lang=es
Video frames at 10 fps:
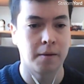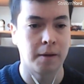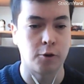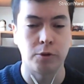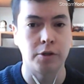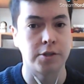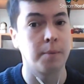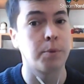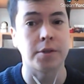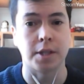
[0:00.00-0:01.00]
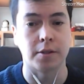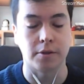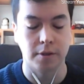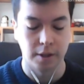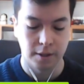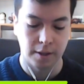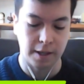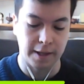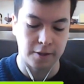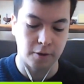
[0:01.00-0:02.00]
gratuito 100%.
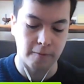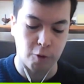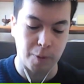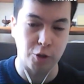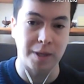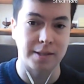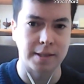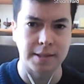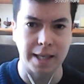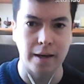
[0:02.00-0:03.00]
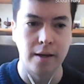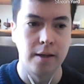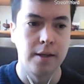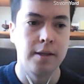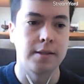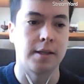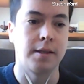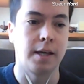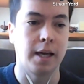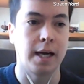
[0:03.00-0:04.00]
de hecho, en formato presencial se
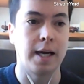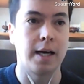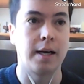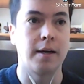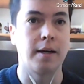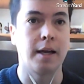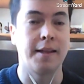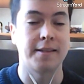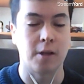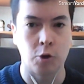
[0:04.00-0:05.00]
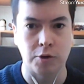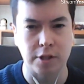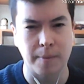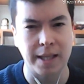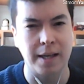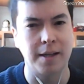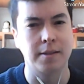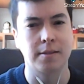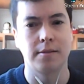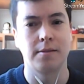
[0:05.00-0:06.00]
entregan desayunos
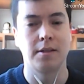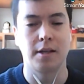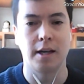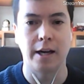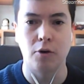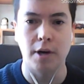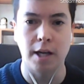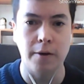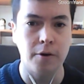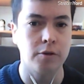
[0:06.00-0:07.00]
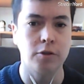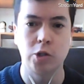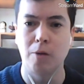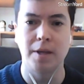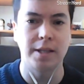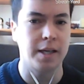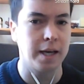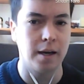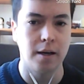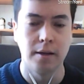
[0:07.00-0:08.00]
semanales, se entregan los libros, todo el
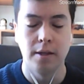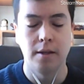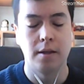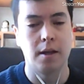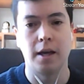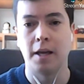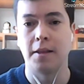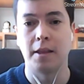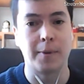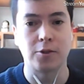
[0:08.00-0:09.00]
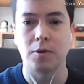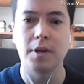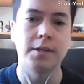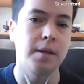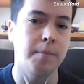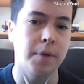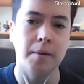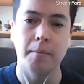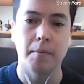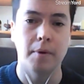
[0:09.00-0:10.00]
material. desde marzo a
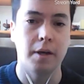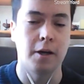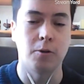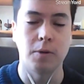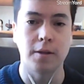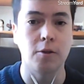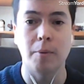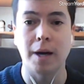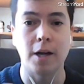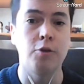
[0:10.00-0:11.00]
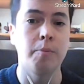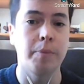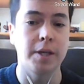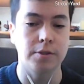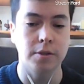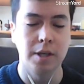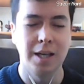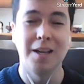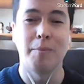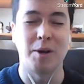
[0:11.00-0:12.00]
diciembre, el estudiante no paga ni un peso,
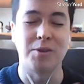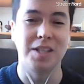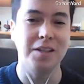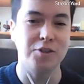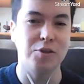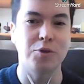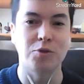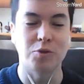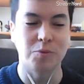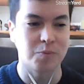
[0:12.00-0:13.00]
pero sí somos